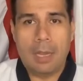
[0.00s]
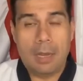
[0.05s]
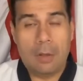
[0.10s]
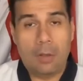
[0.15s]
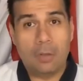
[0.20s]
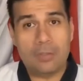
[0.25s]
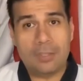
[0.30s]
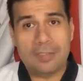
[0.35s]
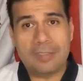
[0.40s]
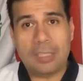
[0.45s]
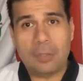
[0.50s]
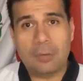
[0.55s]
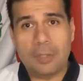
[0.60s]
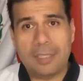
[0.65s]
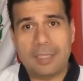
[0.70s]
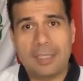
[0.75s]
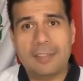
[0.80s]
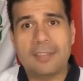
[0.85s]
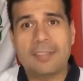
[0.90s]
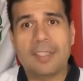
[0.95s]
Los
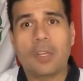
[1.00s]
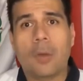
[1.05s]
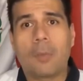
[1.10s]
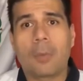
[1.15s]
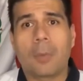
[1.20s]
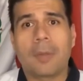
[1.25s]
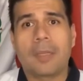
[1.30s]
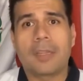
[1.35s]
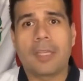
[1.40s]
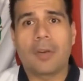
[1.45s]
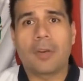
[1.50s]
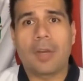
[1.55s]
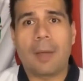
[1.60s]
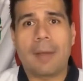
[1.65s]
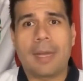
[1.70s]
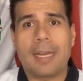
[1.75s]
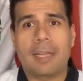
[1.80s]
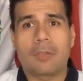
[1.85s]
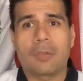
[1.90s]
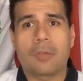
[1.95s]
estadounidenses se comprometieron a
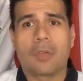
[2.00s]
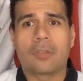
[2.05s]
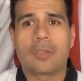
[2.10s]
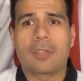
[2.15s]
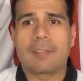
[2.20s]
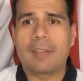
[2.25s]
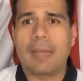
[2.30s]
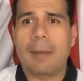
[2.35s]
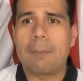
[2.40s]
varias cosas.